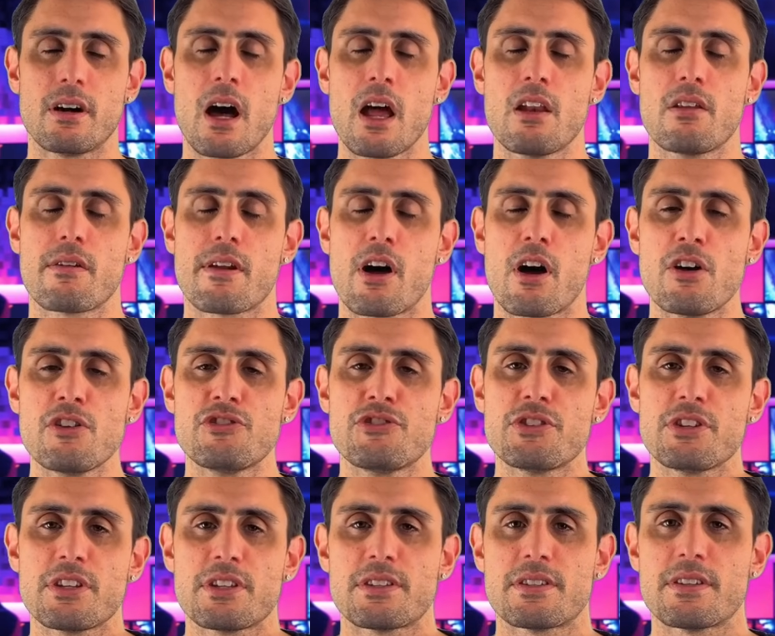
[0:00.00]
Allora, oggi
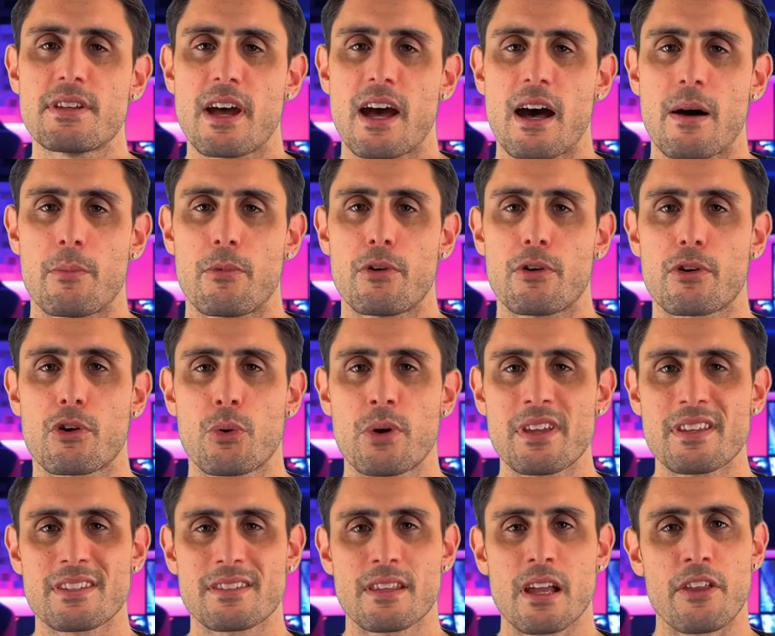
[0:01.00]
iniziamo
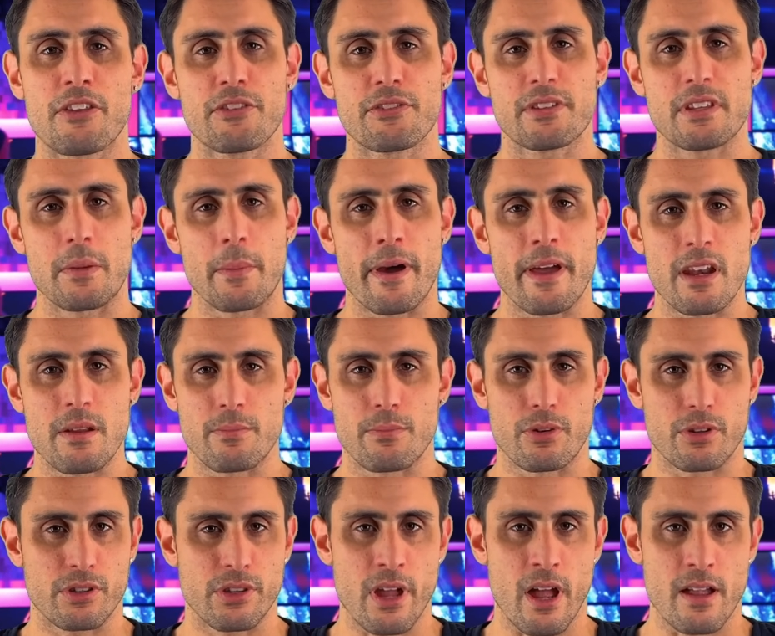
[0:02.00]
questa settimana
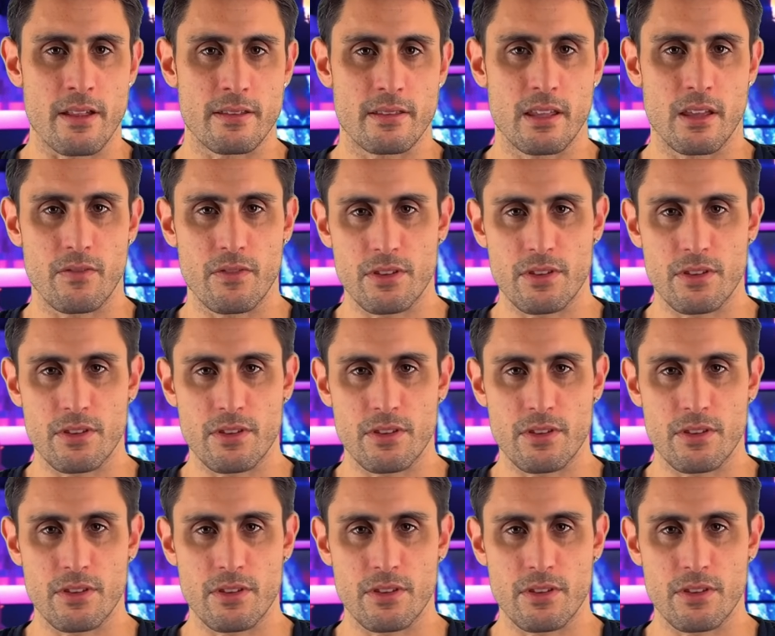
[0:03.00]
importante,